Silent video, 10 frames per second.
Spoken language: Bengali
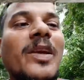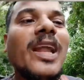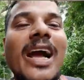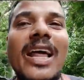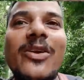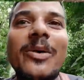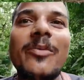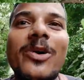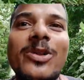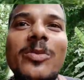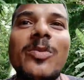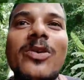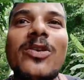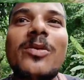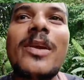কারণে মন্তব্য
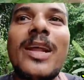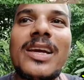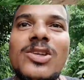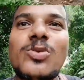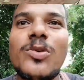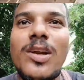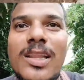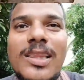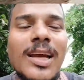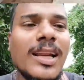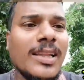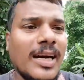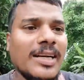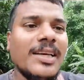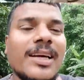করবে না কিছু বলার থাকলে দাঁড়িয়ে
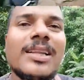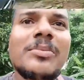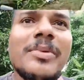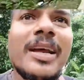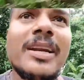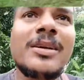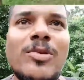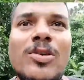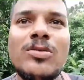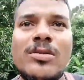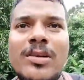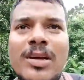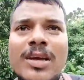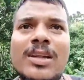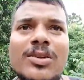একদম ডাইরেক্ট বলুন
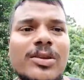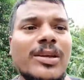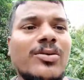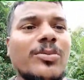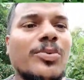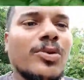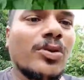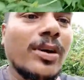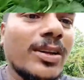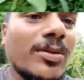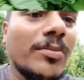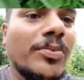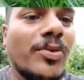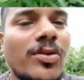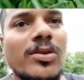তো দেখুন পুরো একদম পুরো
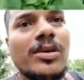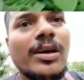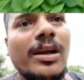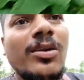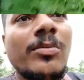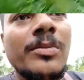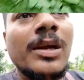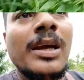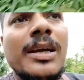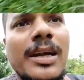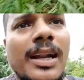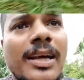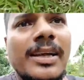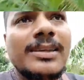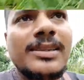একদম ঢালাই
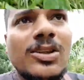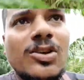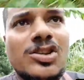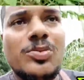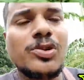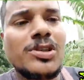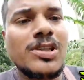রাস্তা দশ ফুট ছিল